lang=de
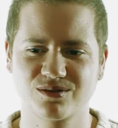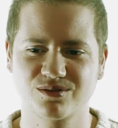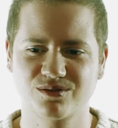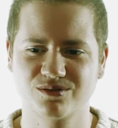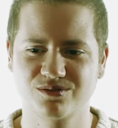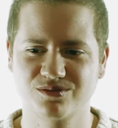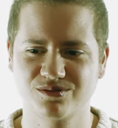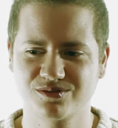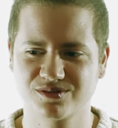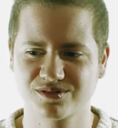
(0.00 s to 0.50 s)

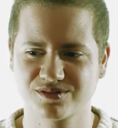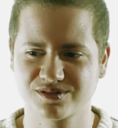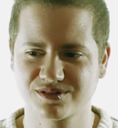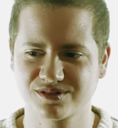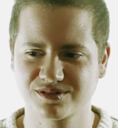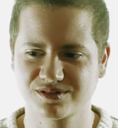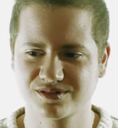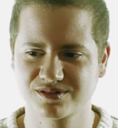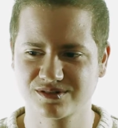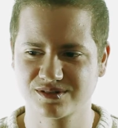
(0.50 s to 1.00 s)
Und
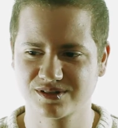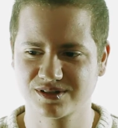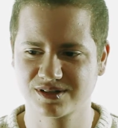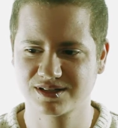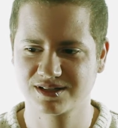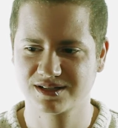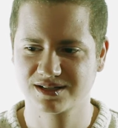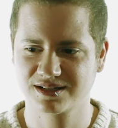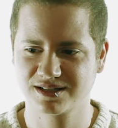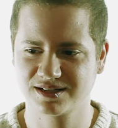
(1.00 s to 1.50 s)

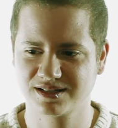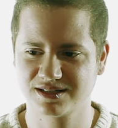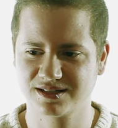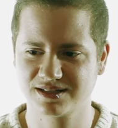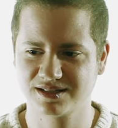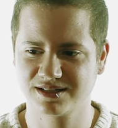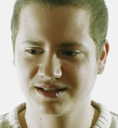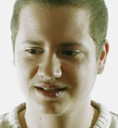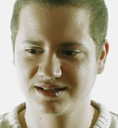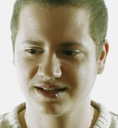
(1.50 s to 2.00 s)

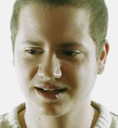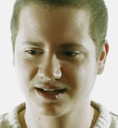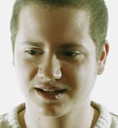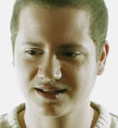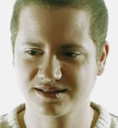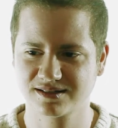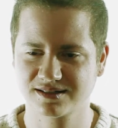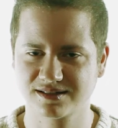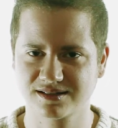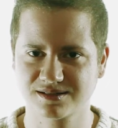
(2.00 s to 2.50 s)
ich denke,
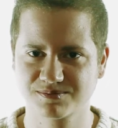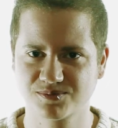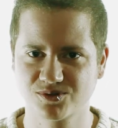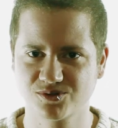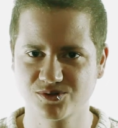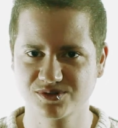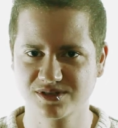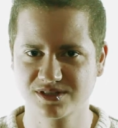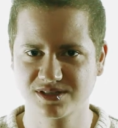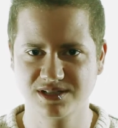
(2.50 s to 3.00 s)
dass sich das
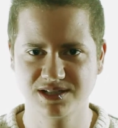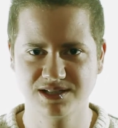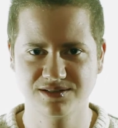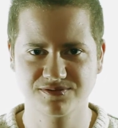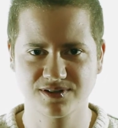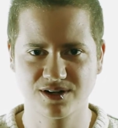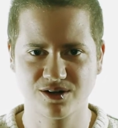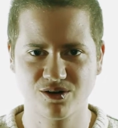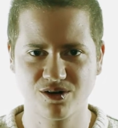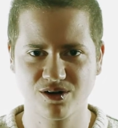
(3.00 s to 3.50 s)
positiv
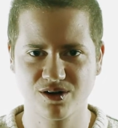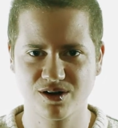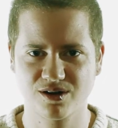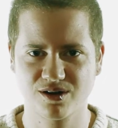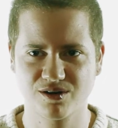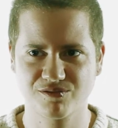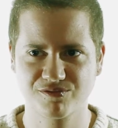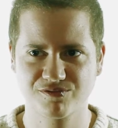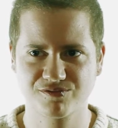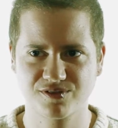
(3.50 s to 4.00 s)
auch
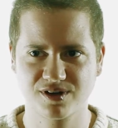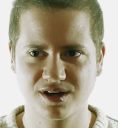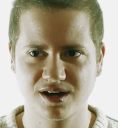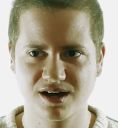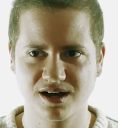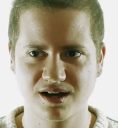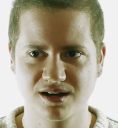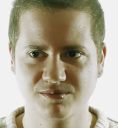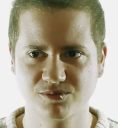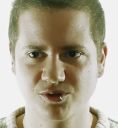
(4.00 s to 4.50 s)
auf
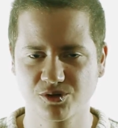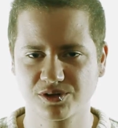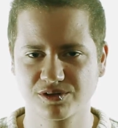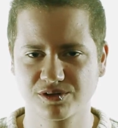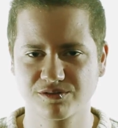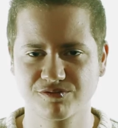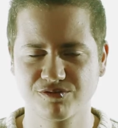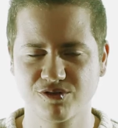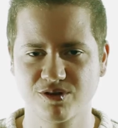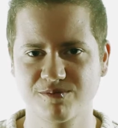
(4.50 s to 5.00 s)
alle
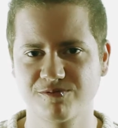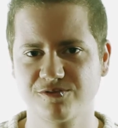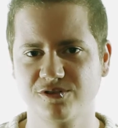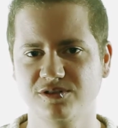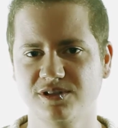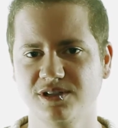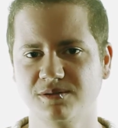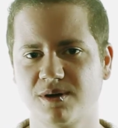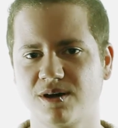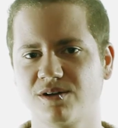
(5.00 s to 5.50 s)
möglichen Formen von
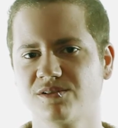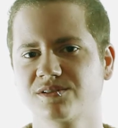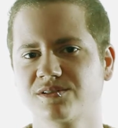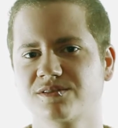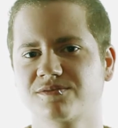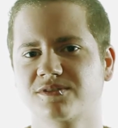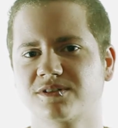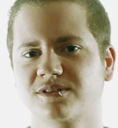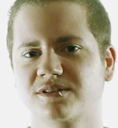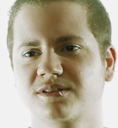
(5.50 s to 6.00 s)
Liebe
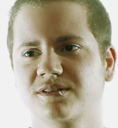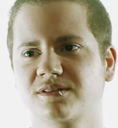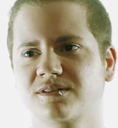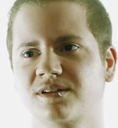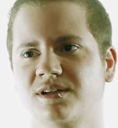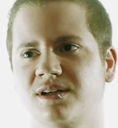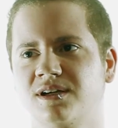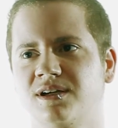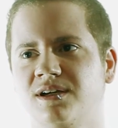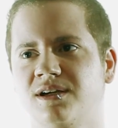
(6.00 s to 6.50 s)
auswirkt.
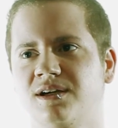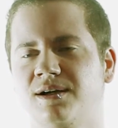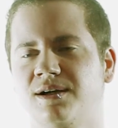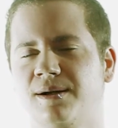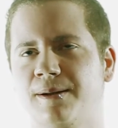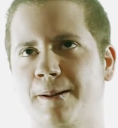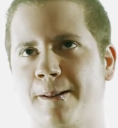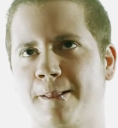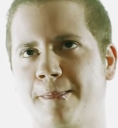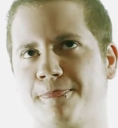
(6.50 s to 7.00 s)

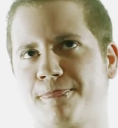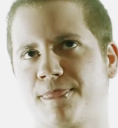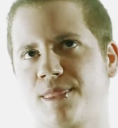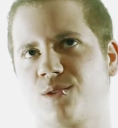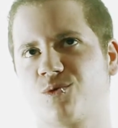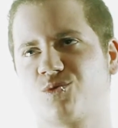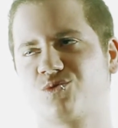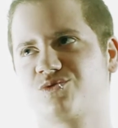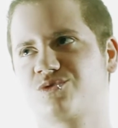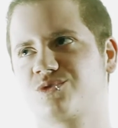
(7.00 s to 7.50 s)

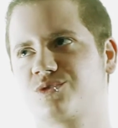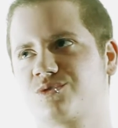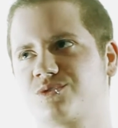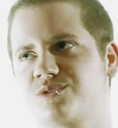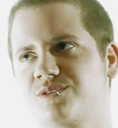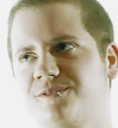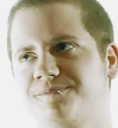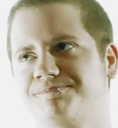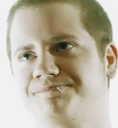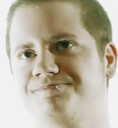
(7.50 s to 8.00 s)
Und
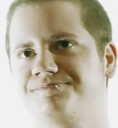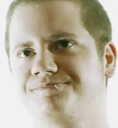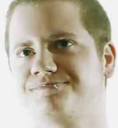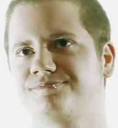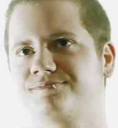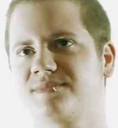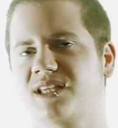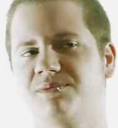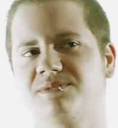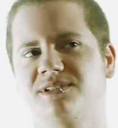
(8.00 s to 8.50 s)
ähm,
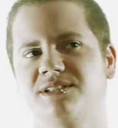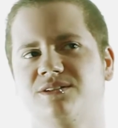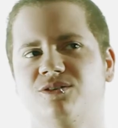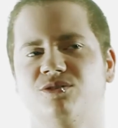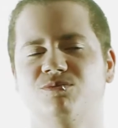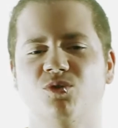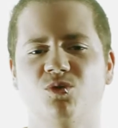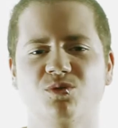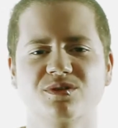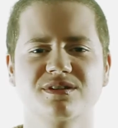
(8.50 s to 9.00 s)
ja, mit den
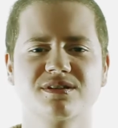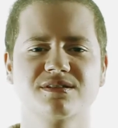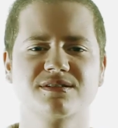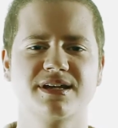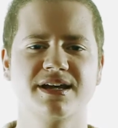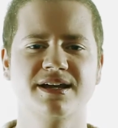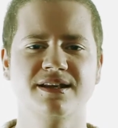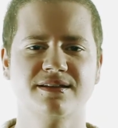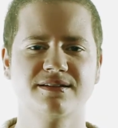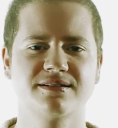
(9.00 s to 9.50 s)
Hormonen ist es
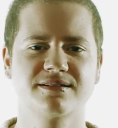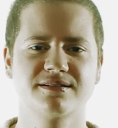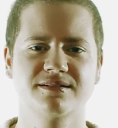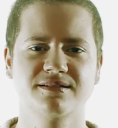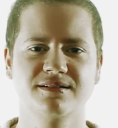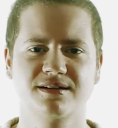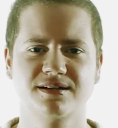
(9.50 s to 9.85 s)
ähnlich, ne?